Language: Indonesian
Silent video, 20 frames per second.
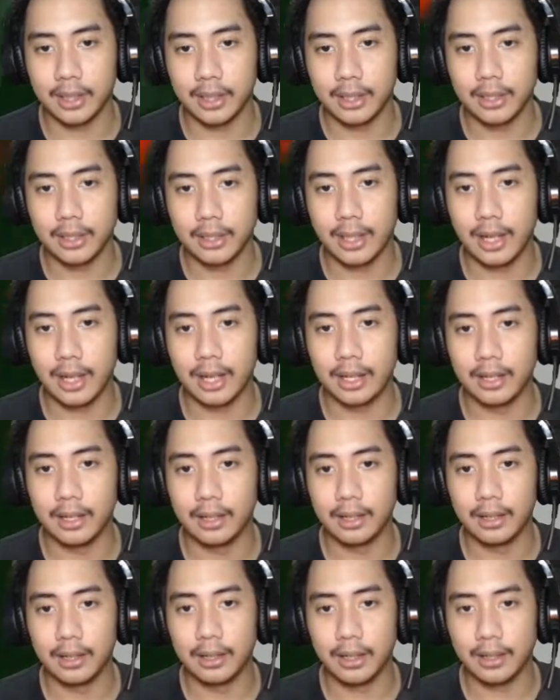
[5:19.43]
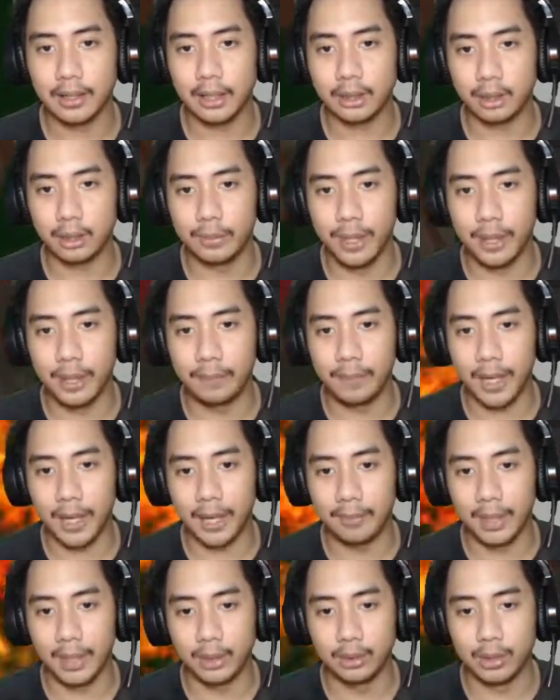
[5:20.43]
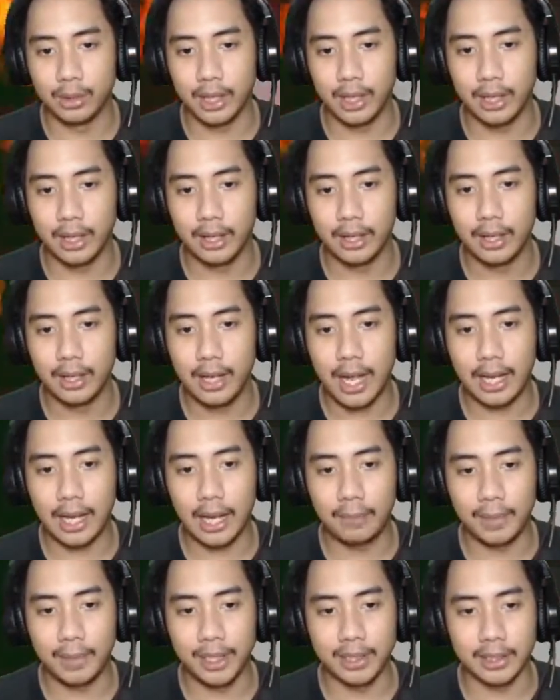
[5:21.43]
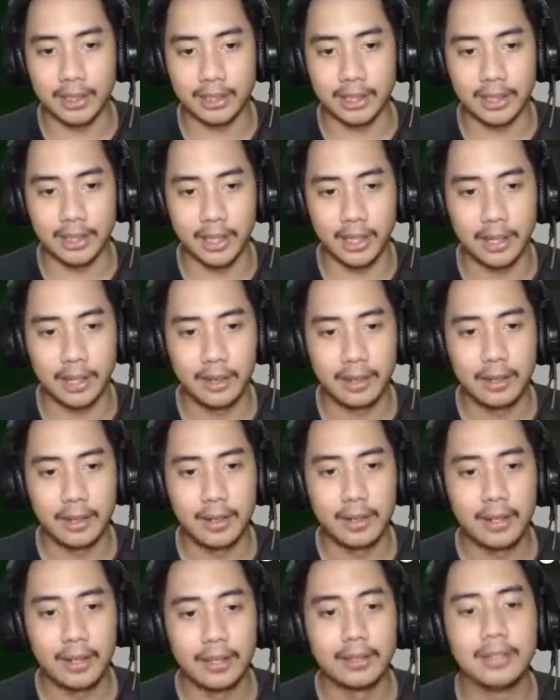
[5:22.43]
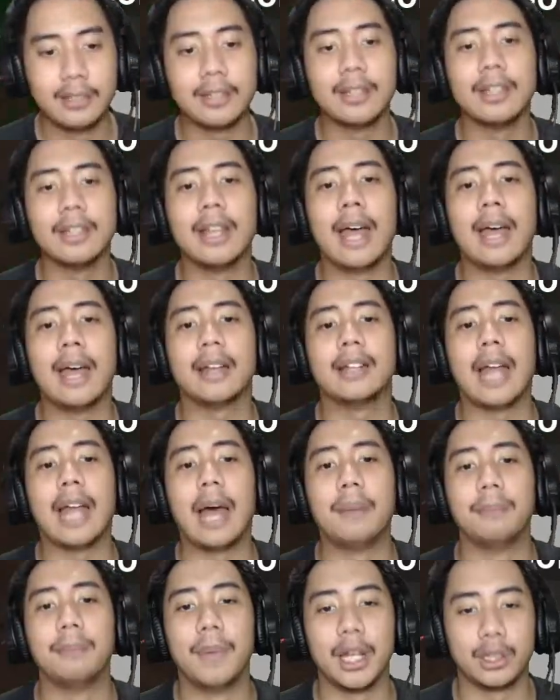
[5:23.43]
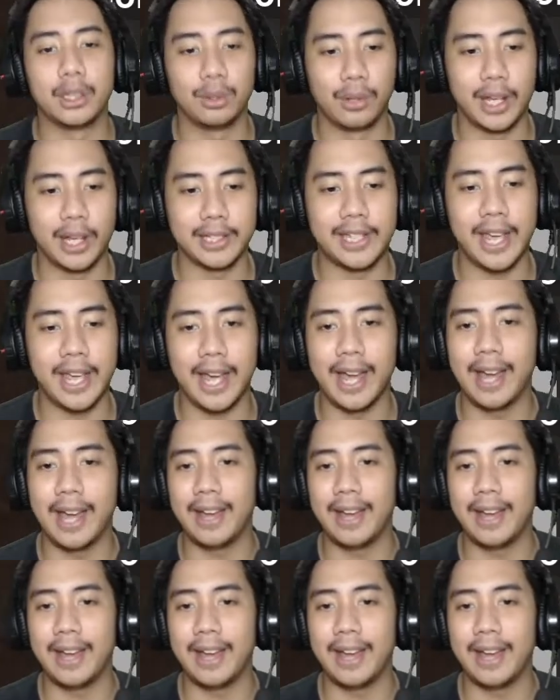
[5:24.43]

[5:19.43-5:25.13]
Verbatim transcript: Nah, kita coba pakai maju dia. Agak pinter sih dia. Nah, nambah tuh guys ya.